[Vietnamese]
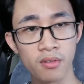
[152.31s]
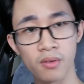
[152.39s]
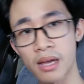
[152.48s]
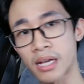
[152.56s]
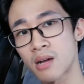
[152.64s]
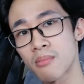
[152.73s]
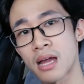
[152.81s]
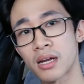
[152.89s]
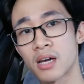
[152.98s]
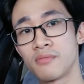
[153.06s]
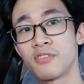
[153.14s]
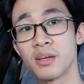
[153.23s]
Vì vậy các
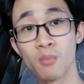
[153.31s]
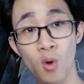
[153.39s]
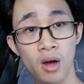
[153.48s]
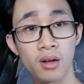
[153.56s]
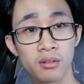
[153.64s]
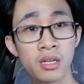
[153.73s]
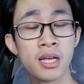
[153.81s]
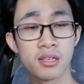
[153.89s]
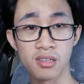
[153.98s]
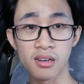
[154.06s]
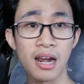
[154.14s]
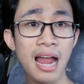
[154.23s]
bạn cần phải buộc
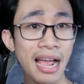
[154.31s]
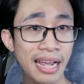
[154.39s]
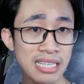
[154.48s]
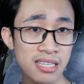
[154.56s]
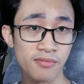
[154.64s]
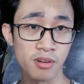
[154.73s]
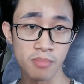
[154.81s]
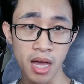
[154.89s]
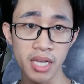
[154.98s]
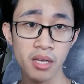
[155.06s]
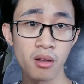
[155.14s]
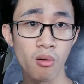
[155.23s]
dừng lại các sản phẩm
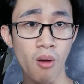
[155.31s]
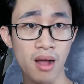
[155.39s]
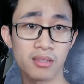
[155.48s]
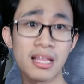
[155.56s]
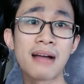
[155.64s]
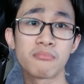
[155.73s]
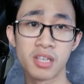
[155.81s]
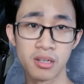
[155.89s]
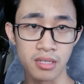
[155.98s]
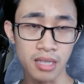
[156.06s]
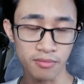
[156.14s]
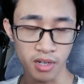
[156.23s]
đấy hoặc tạm
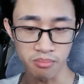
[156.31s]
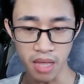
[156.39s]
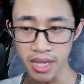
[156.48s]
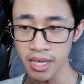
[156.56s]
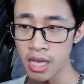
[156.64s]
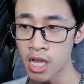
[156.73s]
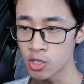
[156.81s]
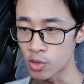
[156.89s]
dừng sản phẩm đấy,